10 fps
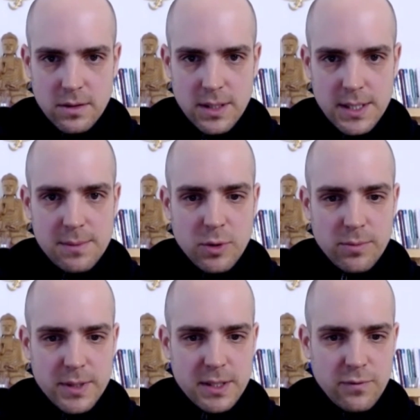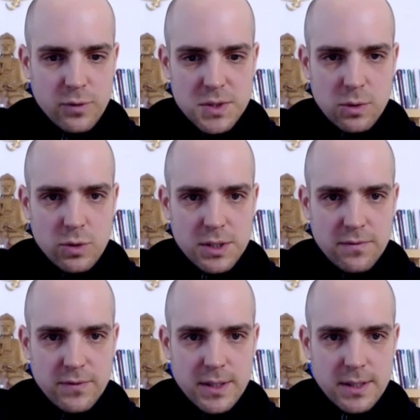Liebe und Mitgefühl zu
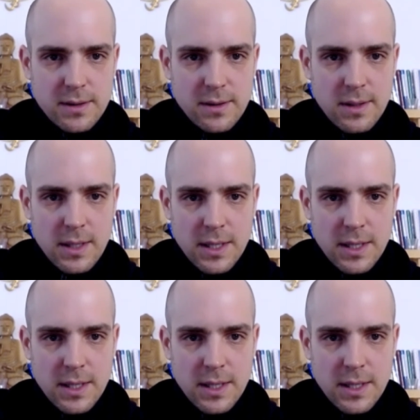kultivieren,